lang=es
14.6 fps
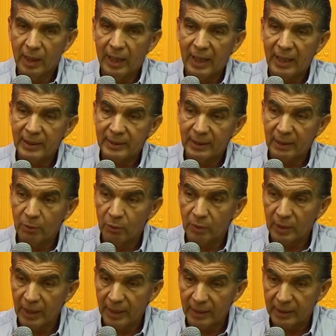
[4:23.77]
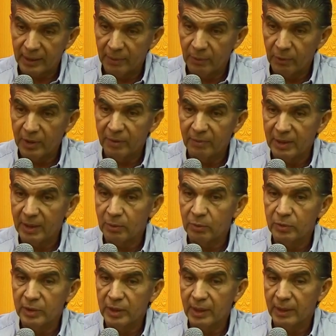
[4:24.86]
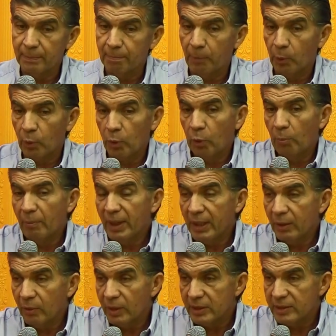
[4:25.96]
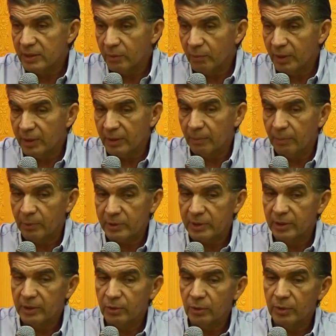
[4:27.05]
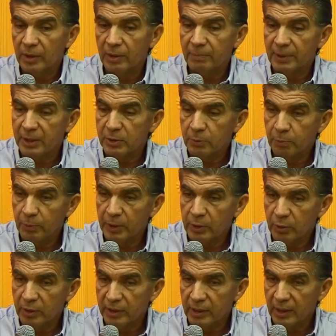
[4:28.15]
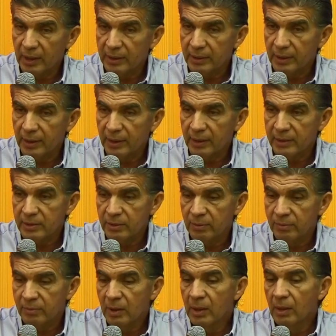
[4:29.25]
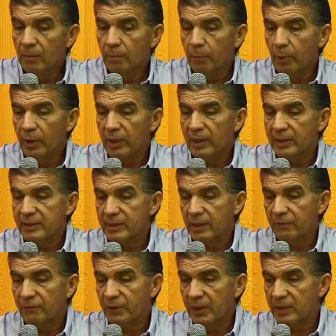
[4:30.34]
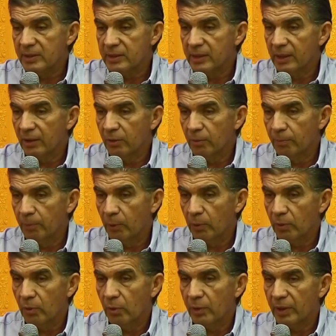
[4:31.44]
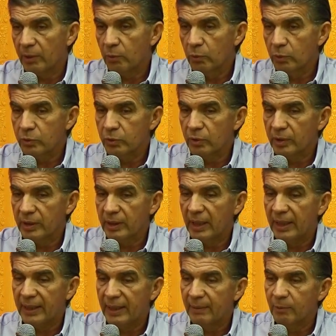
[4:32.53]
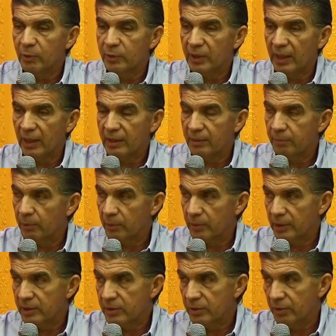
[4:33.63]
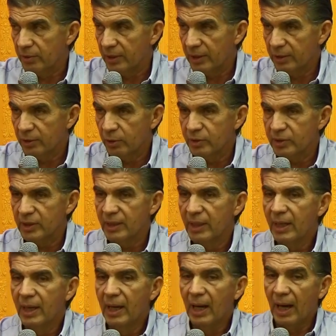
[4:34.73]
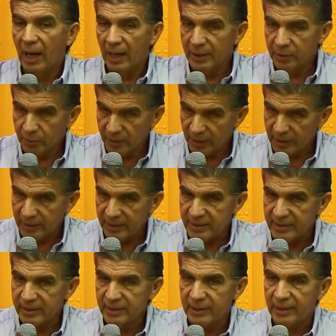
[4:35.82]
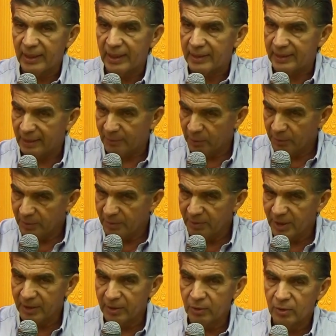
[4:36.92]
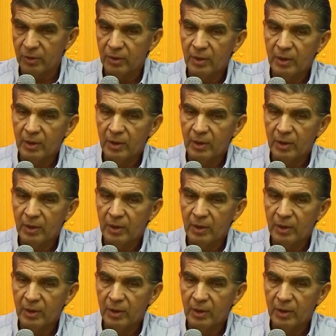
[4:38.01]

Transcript: hasta lograr que Bolivia algún día por lo menos el 50% del presupuesto general de la nación pueda ser financiado por los recursos que ganamos de las exportaciones. Entonces, hay una crisis que la estamos viviendo,